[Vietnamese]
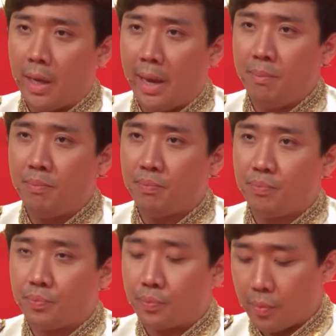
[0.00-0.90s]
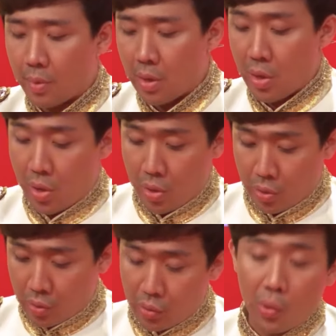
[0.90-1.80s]
Em
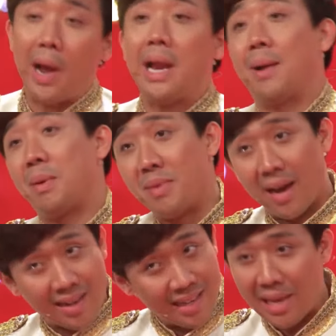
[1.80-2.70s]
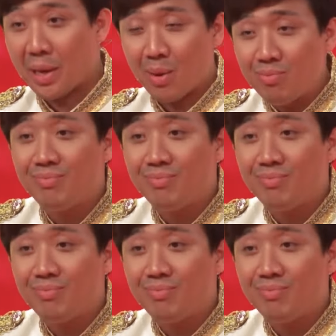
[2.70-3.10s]
Có ai làm em giận cái gì không?